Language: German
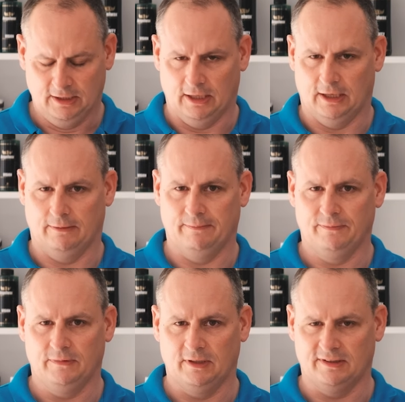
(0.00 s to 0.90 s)
Ähm,
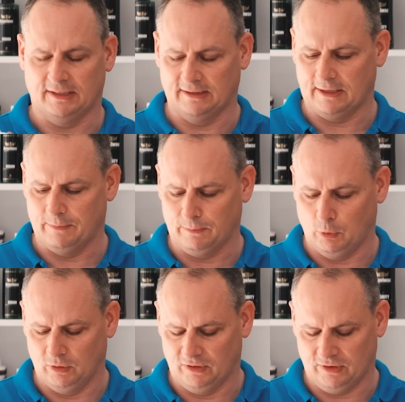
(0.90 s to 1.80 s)
wie gesagt, das gibt es bei
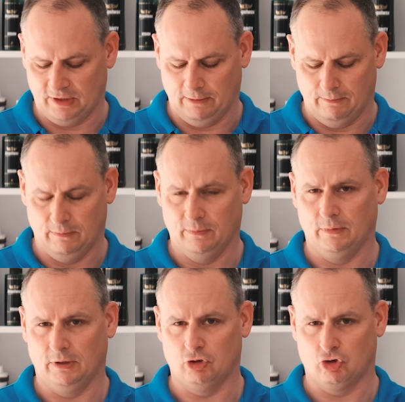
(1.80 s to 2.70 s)
uns im
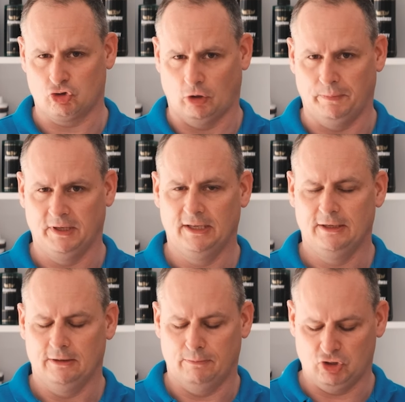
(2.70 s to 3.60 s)
äh, Shop.
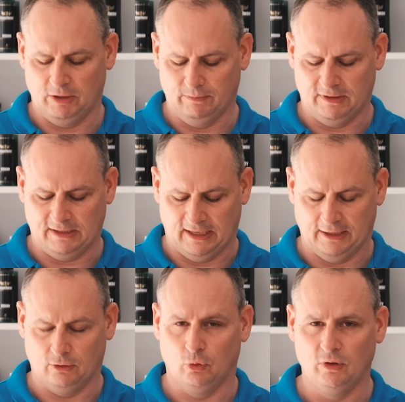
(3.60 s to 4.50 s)
Bestimmt
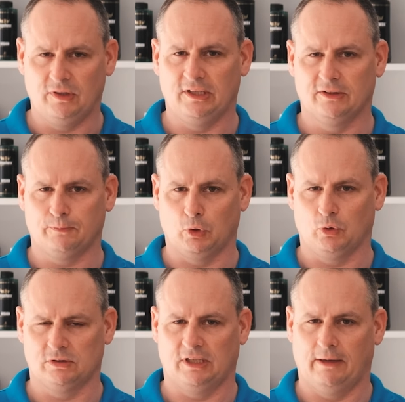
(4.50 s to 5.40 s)
kein günstiges
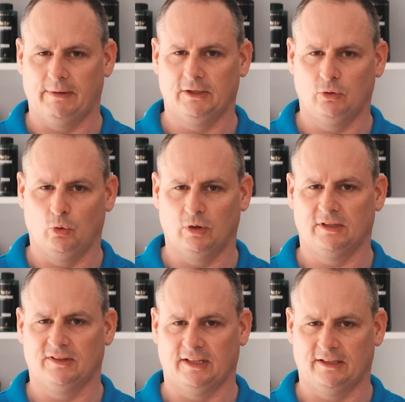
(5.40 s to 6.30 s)
Produkt, aber ein
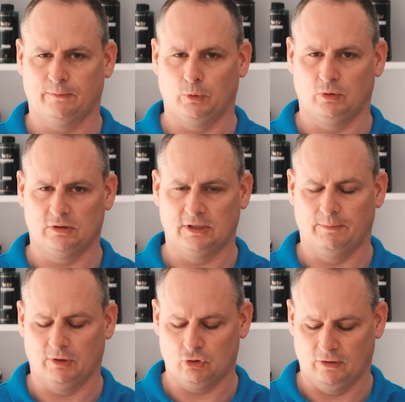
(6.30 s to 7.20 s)
hochinteressantes Produkt.
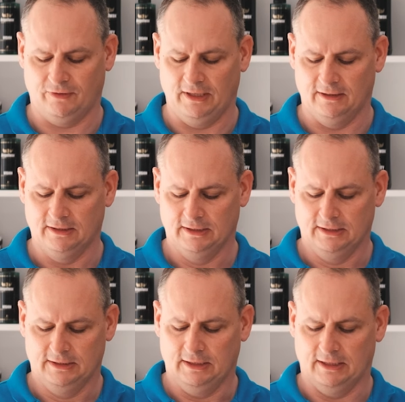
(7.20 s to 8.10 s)
Gibt es auch schon viele
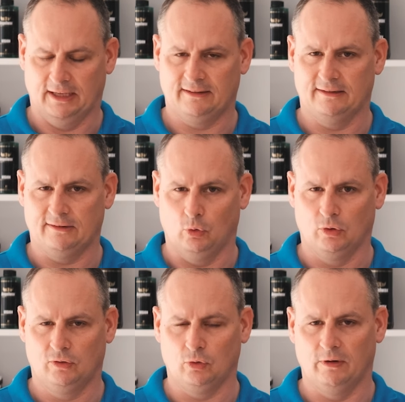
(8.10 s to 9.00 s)
äh,
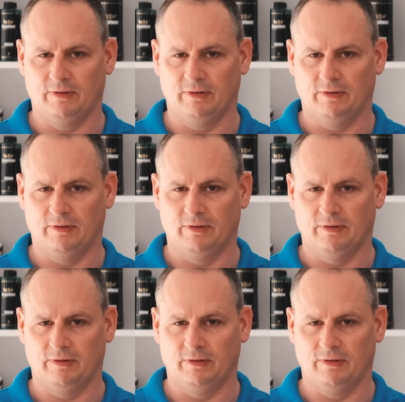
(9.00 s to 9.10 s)
Rezessionen zu.